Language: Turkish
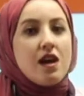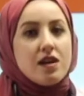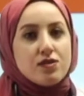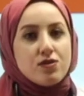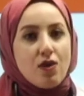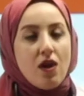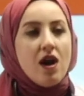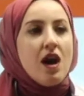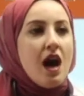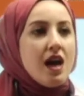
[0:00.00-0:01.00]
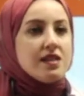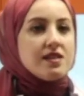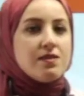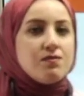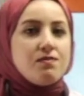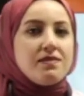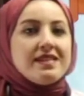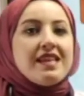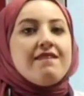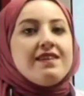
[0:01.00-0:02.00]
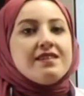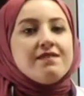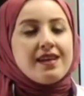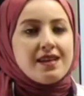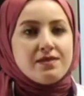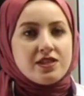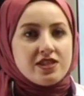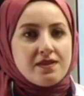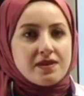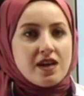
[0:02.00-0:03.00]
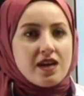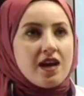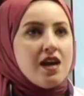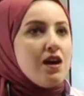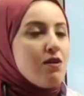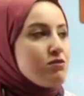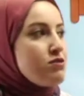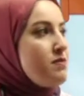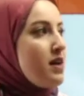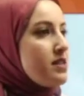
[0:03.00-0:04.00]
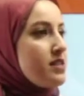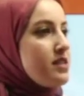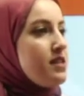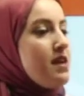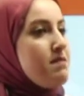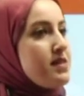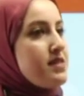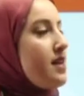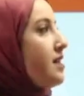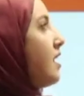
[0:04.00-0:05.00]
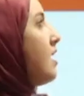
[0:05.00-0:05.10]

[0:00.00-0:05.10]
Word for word: atıyor. Aslında bu bir devletin verebileceği bir karar. Osmanlı'nın mesela